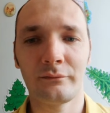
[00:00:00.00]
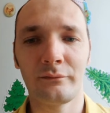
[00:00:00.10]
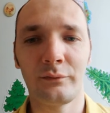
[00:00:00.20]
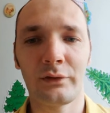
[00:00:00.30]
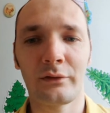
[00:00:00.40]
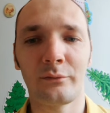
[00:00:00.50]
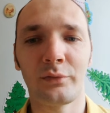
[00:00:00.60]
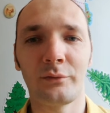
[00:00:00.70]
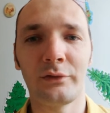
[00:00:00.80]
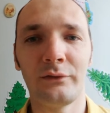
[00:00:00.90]
Берком,
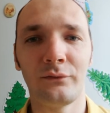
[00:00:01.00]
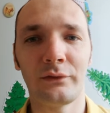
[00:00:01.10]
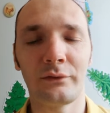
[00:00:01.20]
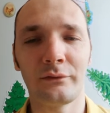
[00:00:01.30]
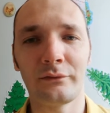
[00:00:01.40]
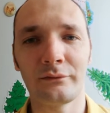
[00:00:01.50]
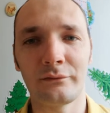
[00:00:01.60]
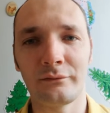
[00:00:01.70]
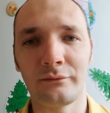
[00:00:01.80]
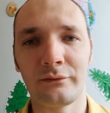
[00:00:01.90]
по-моему, не
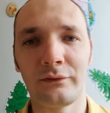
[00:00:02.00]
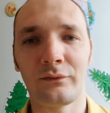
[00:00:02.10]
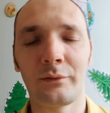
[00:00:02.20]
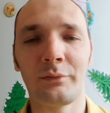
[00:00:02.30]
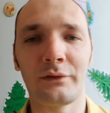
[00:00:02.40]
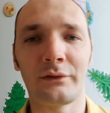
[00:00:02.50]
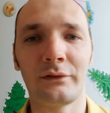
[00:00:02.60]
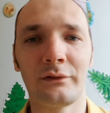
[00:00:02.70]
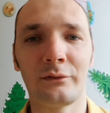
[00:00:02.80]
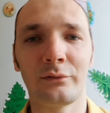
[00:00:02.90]
выиграл
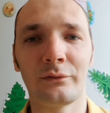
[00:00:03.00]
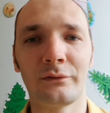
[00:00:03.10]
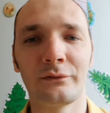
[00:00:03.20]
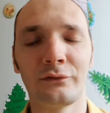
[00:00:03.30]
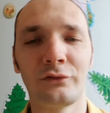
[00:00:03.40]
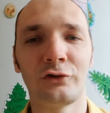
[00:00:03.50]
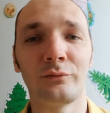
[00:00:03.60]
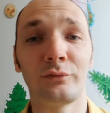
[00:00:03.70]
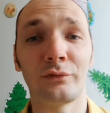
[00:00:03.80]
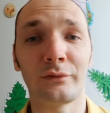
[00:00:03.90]
европейский титул
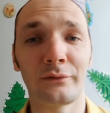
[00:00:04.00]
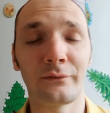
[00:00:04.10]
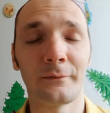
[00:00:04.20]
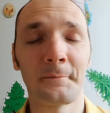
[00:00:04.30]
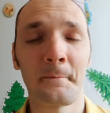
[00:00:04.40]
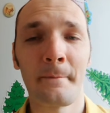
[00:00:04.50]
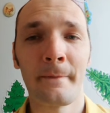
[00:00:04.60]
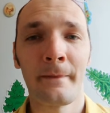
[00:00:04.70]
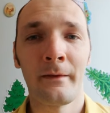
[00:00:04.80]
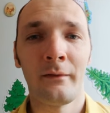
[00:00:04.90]
чемпионов.
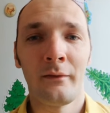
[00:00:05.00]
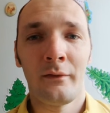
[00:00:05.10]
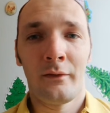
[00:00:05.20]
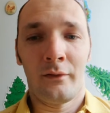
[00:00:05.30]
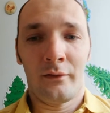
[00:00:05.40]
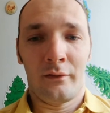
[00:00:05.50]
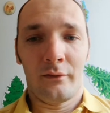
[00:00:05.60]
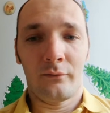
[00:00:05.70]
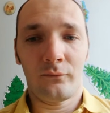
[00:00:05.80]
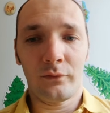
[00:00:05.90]

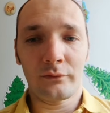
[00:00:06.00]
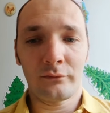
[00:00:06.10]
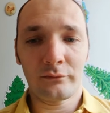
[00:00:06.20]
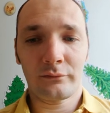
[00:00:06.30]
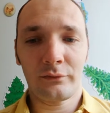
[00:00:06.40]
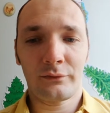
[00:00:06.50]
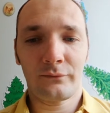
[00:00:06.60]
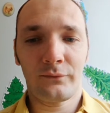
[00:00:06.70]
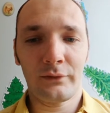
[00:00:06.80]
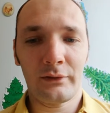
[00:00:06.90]
Вот, ну, то есть в
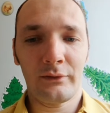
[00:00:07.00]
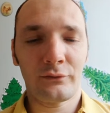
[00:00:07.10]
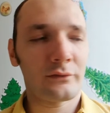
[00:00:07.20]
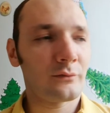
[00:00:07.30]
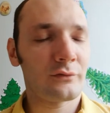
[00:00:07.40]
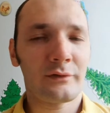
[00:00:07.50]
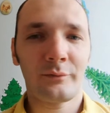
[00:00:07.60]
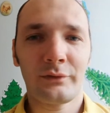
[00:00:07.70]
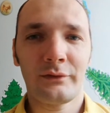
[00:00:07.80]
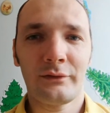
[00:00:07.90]
финале я все равно буду
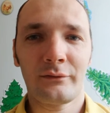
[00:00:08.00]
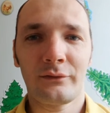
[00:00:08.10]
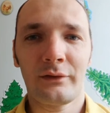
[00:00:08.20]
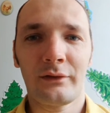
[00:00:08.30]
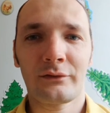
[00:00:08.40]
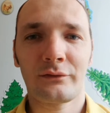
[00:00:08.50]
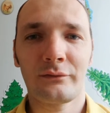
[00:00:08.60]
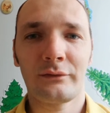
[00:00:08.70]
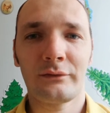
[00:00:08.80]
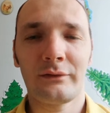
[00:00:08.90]
симпатизировать Аяксу
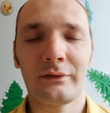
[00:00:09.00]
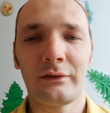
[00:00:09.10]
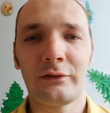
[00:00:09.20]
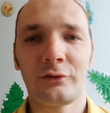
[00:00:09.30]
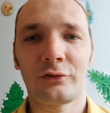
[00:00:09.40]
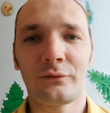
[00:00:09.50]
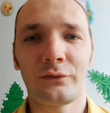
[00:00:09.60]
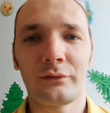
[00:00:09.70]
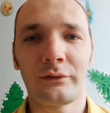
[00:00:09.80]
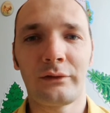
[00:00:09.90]
и, и надеюсь, что
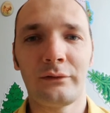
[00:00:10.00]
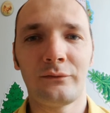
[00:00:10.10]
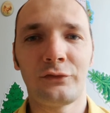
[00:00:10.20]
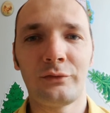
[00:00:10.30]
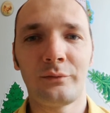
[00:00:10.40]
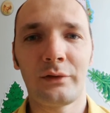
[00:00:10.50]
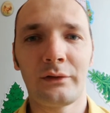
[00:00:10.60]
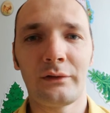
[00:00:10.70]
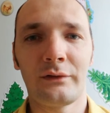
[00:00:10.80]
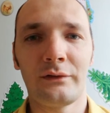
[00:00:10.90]
все-таки в
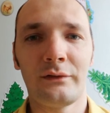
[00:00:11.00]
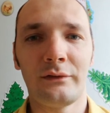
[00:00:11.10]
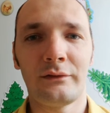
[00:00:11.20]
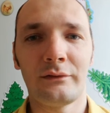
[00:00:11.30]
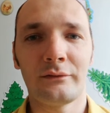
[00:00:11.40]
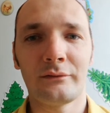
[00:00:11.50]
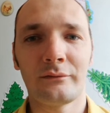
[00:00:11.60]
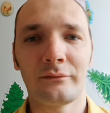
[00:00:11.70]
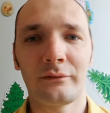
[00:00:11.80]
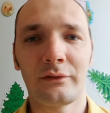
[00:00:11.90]
чемпионате Сити
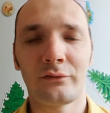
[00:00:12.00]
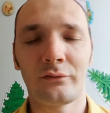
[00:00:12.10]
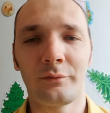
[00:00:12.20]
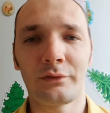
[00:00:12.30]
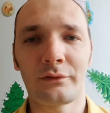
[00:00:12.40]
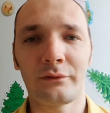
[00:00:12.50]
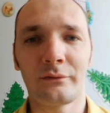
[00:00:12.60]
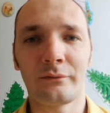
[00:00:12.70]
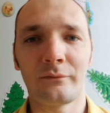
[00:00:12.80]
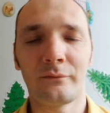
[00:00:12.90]
э,
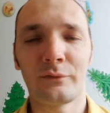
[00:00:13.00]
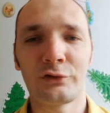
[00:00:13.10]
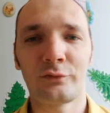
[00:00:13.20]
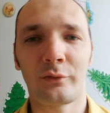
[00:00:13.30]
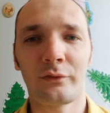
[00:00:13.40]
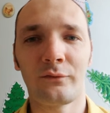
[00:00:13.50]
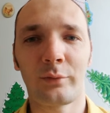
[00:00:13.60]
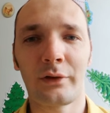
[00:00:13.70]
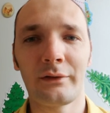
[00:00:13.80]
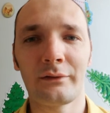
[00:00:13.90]
оступится матч против
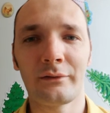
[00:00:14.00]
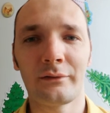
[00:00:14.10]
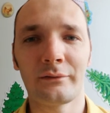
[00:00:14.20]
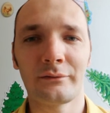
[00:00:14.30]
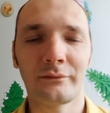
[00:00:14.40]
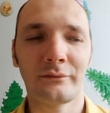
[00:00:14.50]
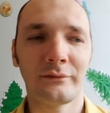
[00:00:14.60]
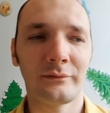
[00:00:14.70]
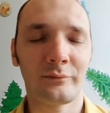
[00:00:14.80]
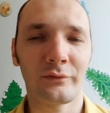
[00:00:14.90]
Брайтона, э,
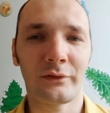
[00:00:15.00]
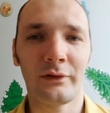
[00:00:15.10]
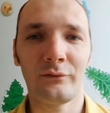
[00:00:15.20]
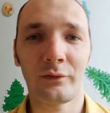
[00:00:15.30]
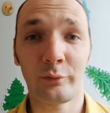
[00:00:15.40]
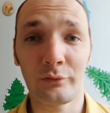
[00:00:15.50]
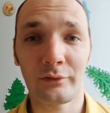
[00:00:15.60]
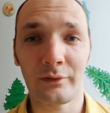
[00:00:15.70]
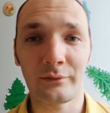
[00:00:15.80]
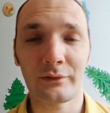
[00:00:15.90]
и пускай Ливерпуль
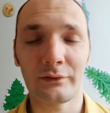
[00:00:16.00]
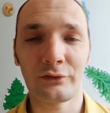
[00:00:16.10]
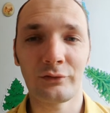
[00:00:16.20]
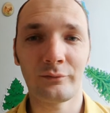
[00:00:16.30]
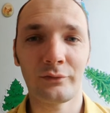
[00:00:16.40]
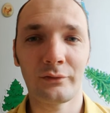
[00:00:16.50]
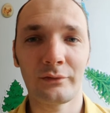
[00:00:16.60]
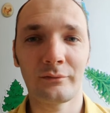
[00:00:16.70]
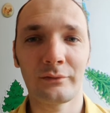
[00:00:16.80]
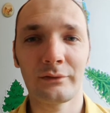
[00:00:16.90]
там станет
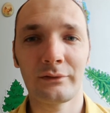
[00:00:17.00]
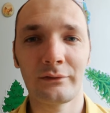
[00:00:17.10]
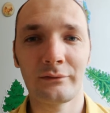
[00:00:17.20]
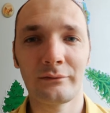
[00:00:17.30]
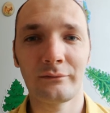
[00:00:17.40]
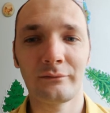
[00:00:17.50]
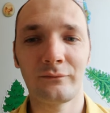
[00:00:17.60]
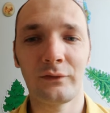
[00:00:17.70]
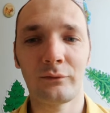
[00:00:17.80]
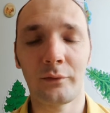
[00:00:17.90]
чемпионом а
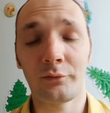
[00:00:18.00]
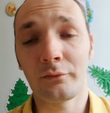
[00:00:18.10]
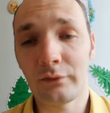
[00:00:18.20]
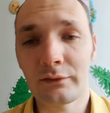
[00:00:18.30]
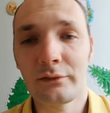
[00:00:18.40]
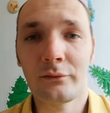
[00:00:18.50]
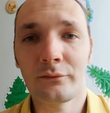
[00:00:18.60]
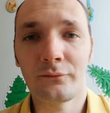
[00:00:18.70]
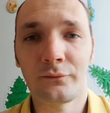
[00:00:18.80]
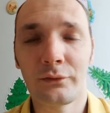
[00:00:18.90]
Европе. Ну, если
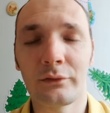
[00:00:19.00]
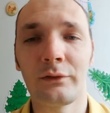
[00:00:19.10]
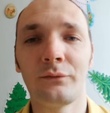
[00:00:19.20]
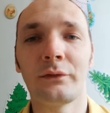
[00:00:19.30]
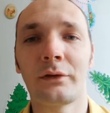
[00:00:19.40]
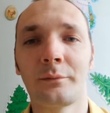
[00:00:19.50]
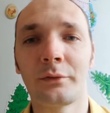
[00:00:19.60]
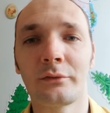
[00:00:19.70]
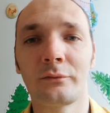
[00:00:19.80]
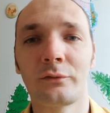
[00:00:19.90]
он все-таки выиграет
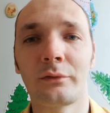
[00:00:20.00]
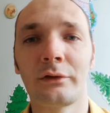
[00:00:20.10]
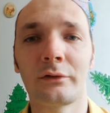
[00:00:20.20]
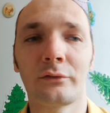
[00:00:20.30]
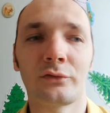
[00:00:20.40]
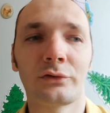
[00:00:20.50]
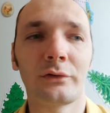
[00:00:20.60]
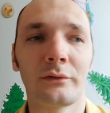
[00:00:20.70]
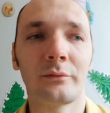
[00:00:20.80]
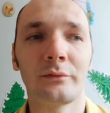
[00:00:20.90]
потом турнир, тоже
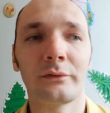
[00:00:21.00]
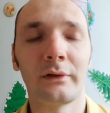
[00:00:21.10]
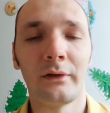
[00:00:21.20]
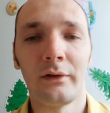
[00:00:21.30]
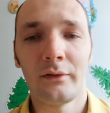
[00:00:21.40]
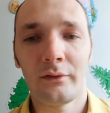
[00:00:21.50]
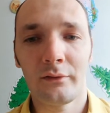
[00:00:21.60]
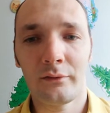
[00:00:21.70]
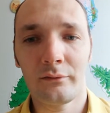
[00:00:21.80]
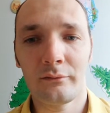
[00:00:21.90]
это будет,
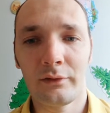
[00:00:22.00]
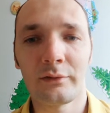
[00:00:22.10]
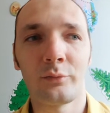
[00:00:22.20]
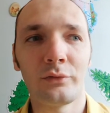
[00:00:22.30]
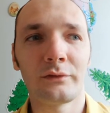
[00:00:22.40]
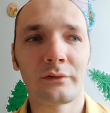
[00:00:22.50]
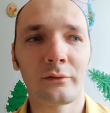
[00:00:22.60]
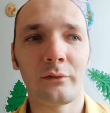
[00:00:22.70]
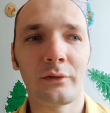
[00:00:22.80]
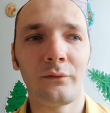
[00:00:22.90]
э, это будет за
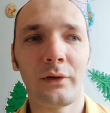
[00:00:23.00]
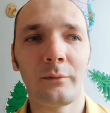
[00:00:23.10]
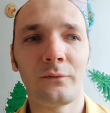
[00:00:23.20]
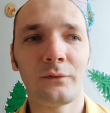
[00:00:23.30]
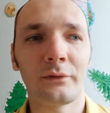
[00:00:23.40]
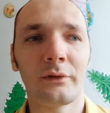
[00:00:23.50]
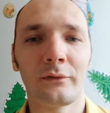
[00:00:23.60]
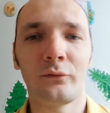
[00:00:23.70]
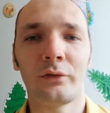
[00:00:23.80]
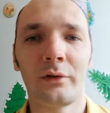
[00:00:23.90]
долгое время финал
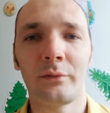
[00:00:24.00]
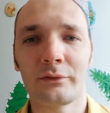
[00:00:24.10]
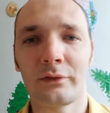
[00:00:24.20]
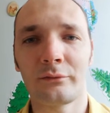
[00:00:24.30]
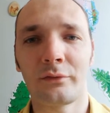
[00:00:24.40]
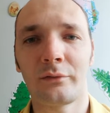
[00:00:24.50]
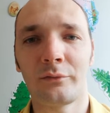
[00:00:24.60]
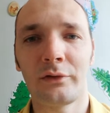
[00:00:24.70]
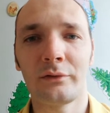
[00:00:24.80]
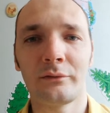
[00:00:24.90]
двух команд, которые
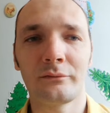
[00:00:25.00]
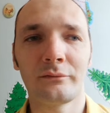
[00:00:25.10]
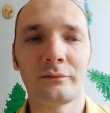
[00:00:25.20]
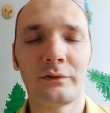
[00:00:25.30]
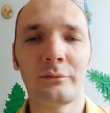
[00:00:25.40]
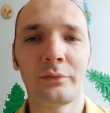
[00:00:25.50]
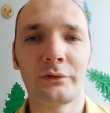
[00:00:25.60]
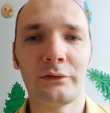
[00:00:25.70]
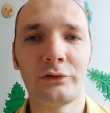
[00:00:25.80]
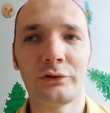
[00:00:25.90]
мне
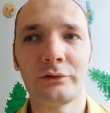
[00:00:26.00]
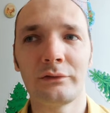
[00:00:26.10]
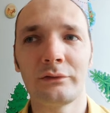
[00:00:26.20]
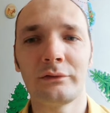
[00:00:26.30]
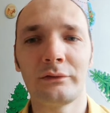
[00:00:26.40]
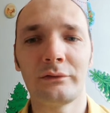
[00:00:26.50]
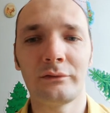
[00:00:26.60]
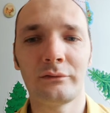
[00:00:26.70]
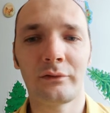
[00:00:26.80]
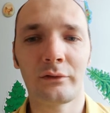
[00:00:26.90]
симпатичны
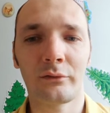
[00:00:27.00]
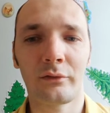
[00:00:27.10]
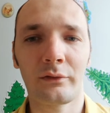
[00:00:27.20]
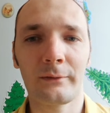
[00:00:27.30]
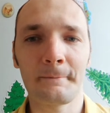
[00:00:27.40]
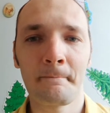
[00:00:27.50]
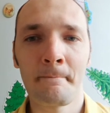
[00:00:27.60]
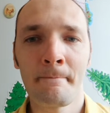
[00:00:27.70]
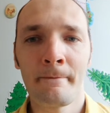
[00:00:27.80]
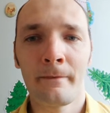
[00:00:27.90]
и которые
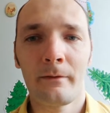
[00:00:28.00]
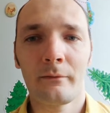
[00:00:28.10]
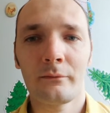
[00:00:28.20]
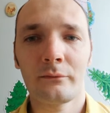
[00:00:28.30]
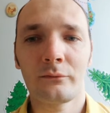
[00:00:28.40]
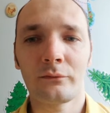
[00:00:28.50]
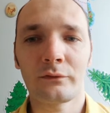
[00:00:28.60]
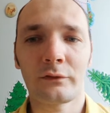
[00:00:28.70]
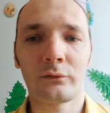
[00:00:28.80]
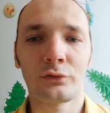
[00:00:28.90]
ну,
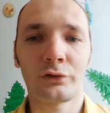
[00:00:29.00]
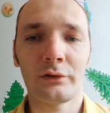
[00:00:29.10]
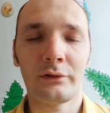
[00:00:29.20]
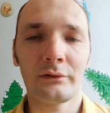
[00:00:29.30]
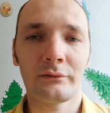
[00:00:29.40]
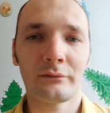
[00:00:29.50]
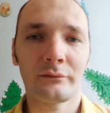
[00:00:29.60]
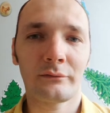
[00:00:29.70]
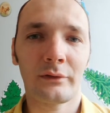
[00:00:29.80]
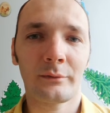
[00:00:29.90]
заслужили
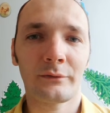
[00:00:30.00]
как бы,